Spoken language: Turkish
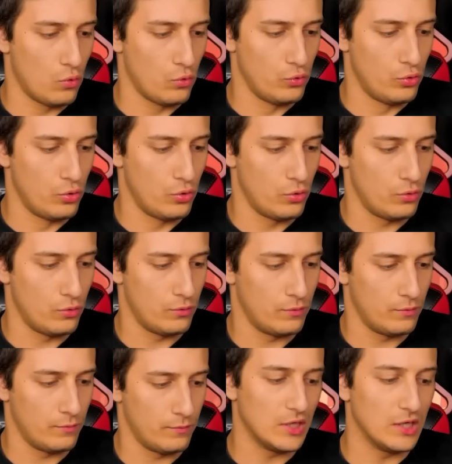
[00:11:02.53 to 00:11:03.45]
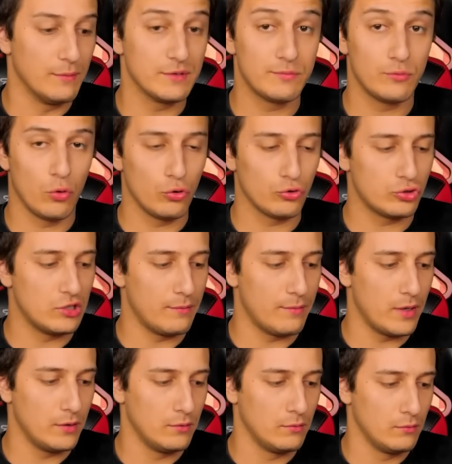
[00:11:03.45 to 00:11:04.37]
Oy. Canımız bir dolsun
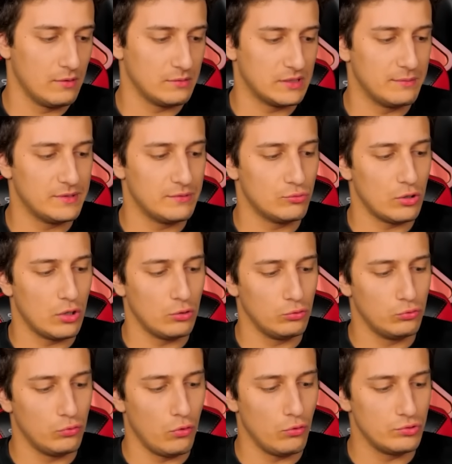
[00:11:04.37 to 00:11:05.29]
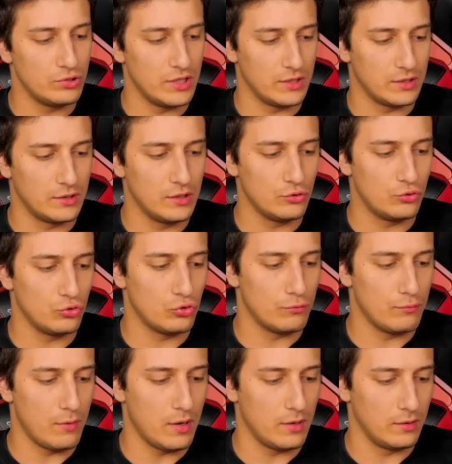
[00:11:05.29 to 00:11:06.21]
hemen. Arkadaşlar bizim şu an Lu ölecek. Niye?
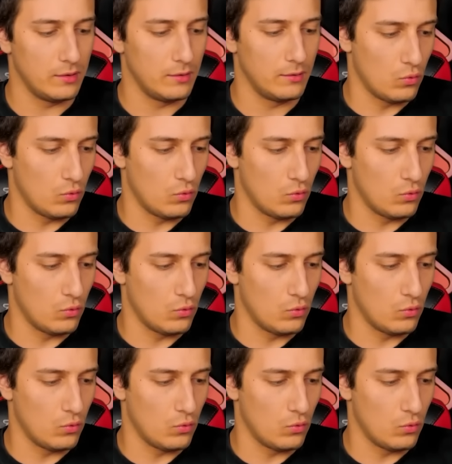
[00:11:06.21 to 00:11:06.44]
Çünkü mal.